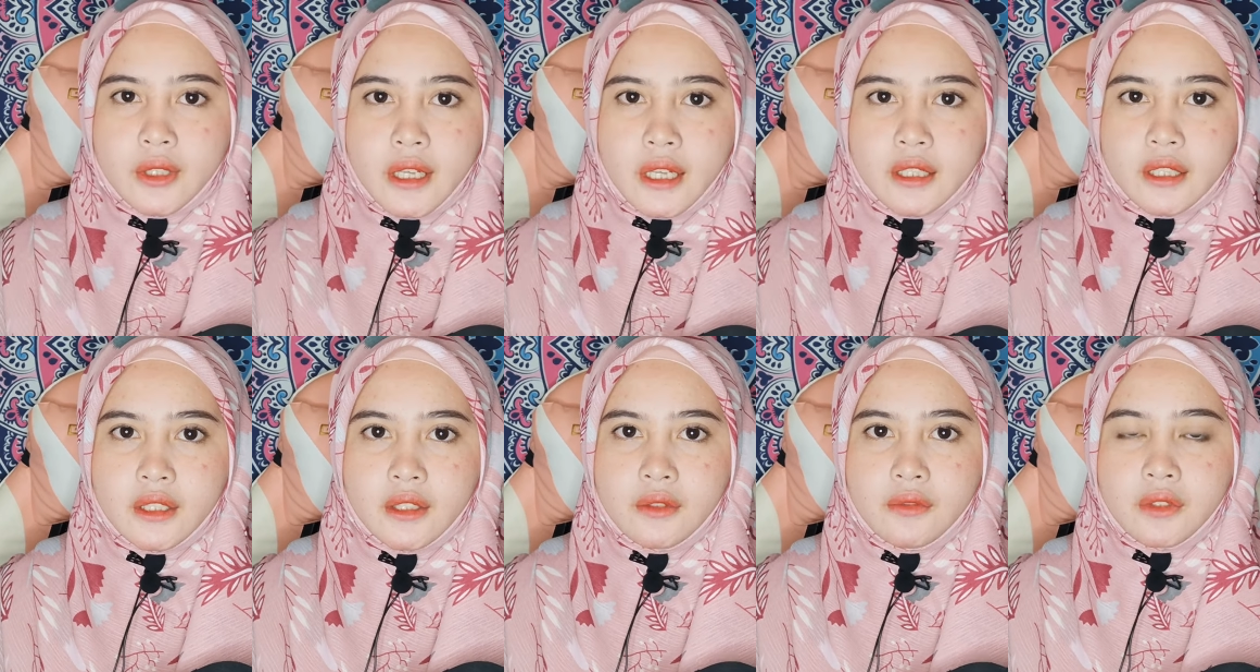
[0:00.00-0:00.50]

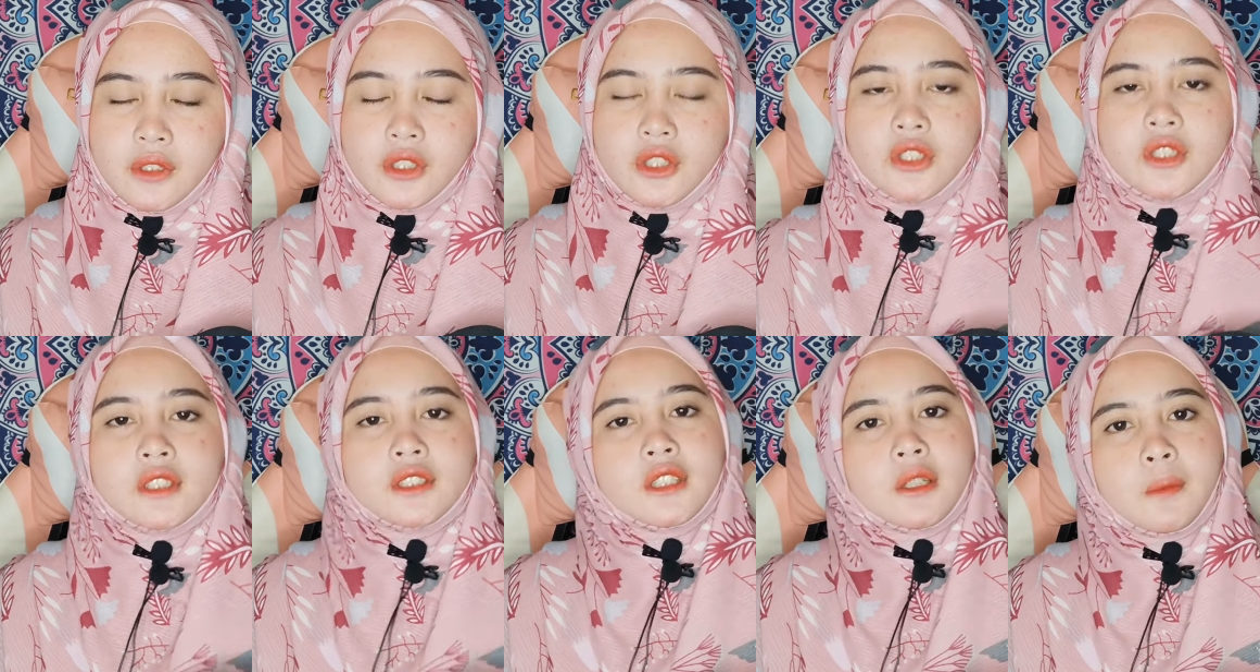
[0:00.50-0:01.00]
react ini video
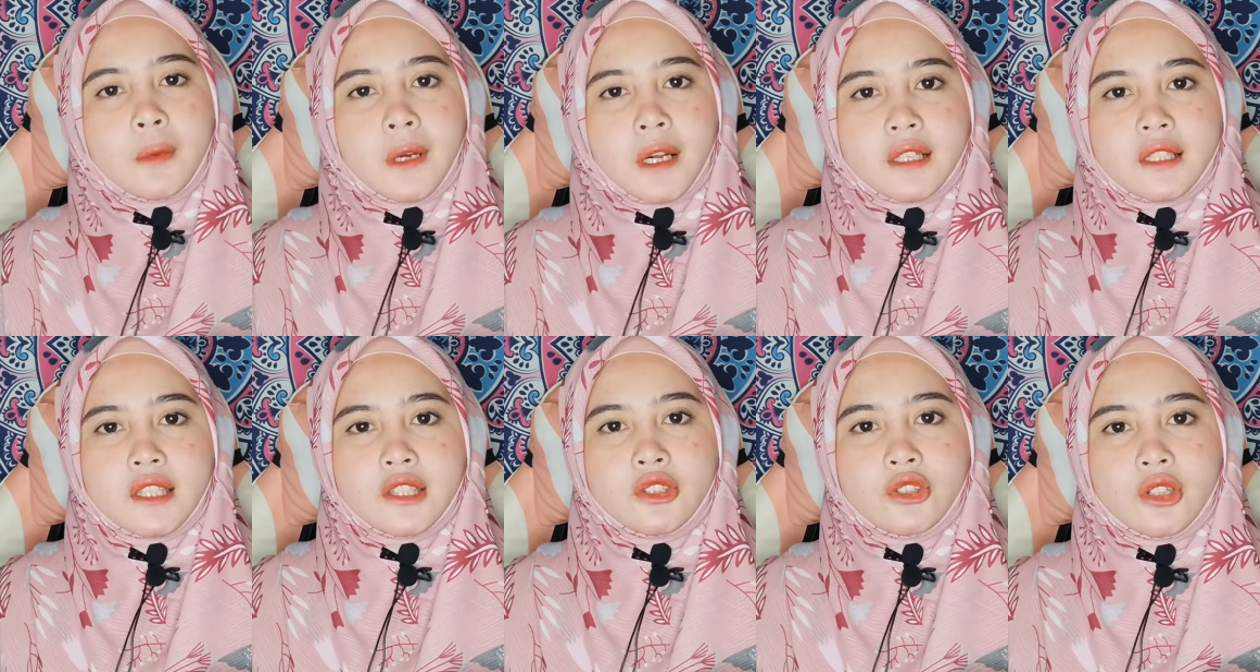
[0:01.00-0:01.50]
dan terima
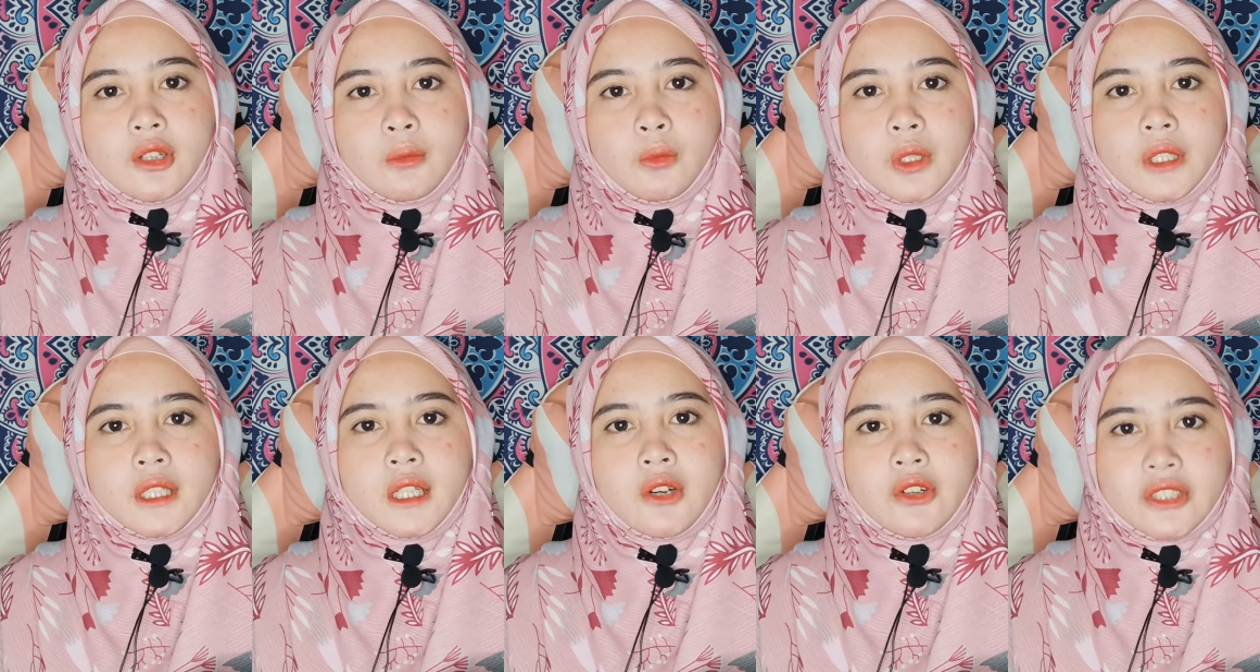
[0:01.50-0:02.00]
kasih juga
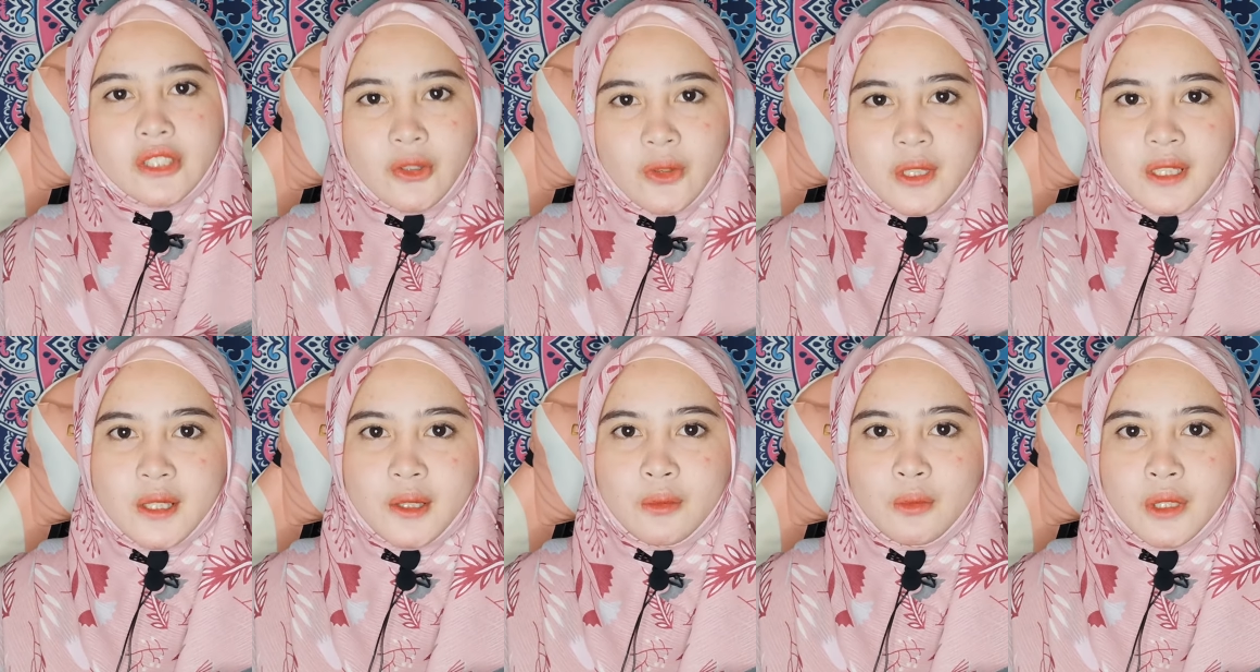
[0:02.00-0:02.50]
buat
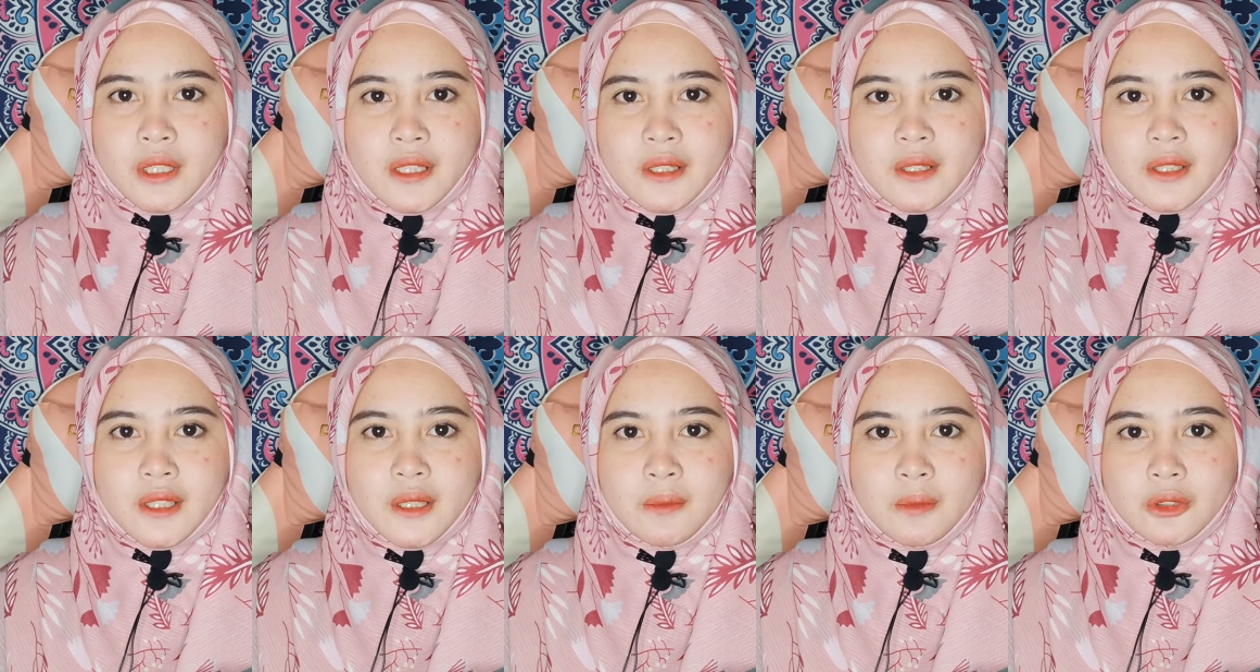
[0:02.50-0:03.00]
kawan-kawan semua yang
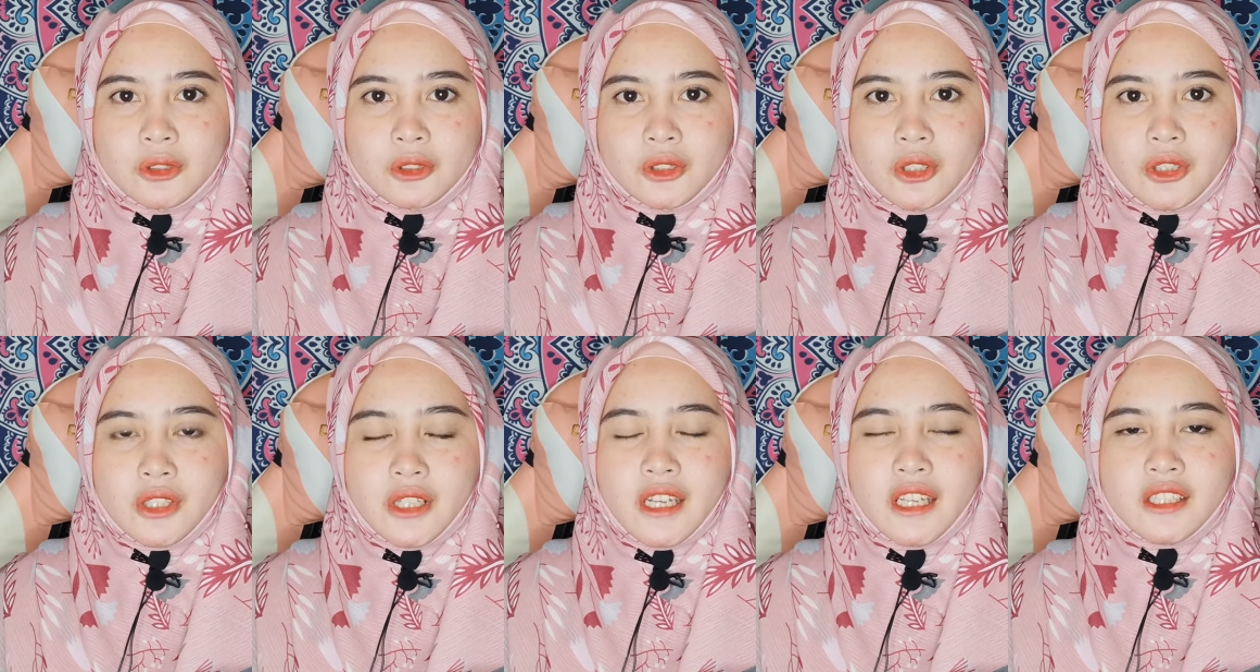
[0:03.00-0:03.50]
sudah
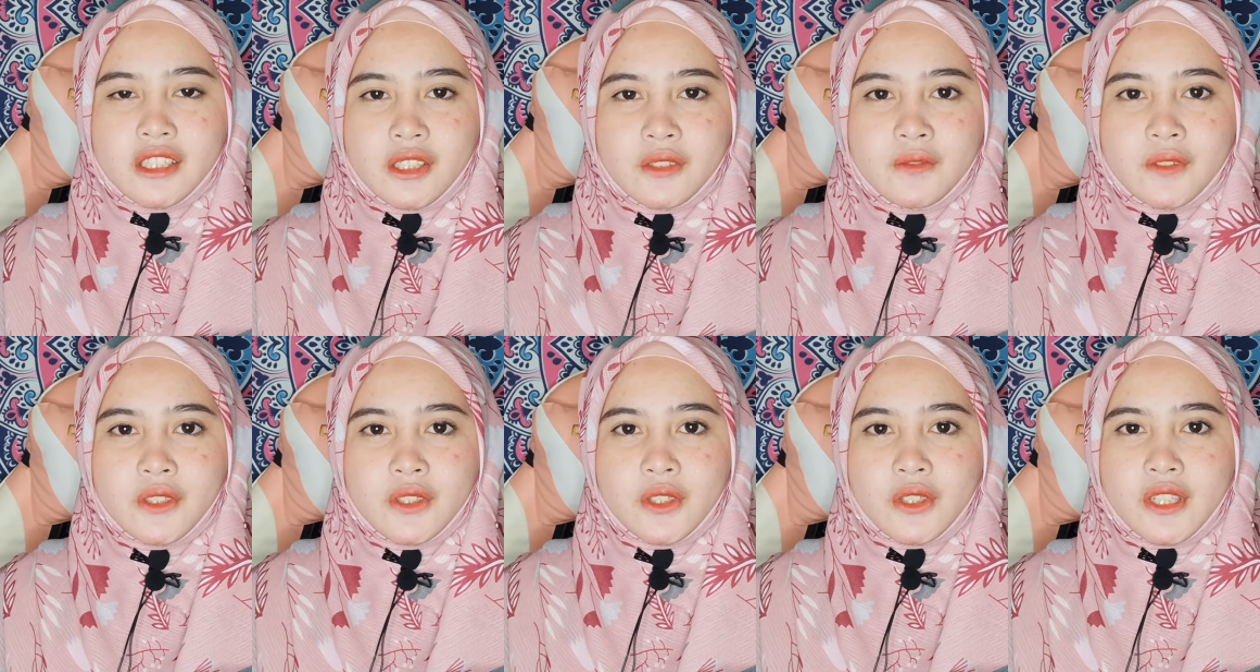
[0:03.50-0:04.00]
menonton
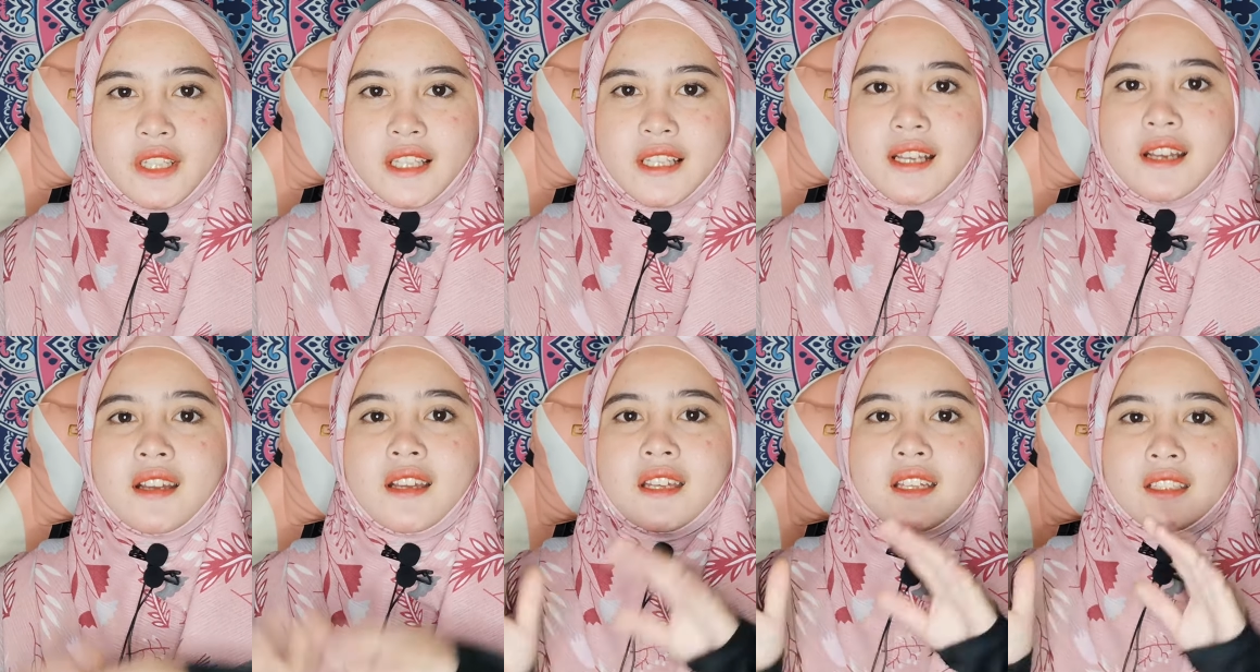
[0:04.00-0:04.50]
reaction video
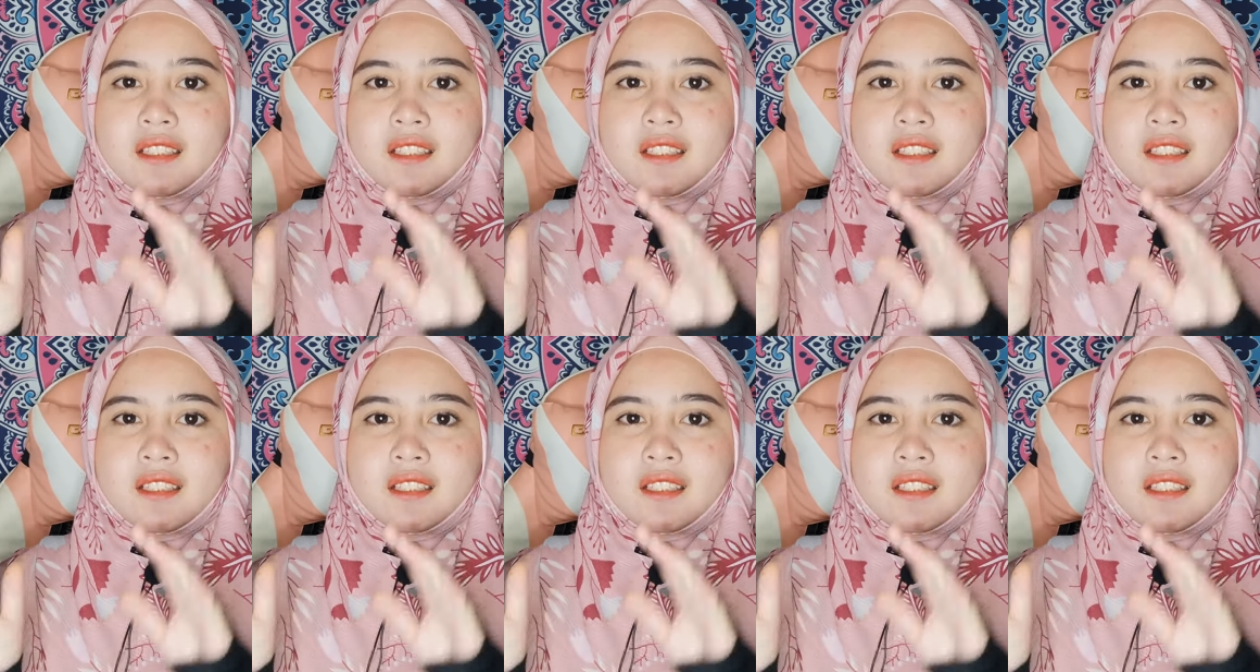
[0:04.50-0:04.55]
Riza